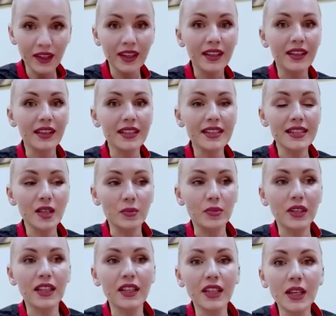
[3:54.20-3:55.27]
Рецепт
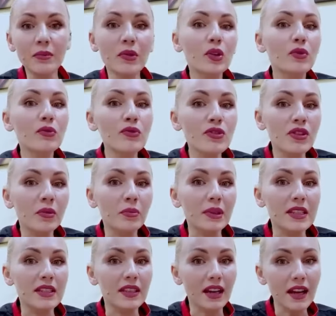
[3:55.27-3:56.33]
крема нужно
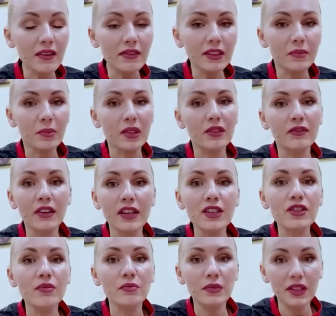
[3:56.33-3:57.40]
подстраивать под
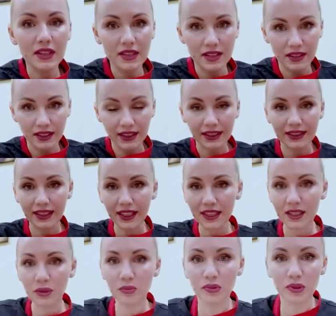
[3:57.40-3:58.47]
ваш миксер, тогда
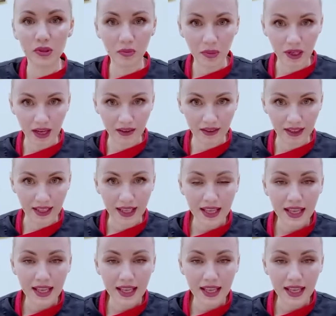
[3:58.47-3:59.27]
это будет правильно.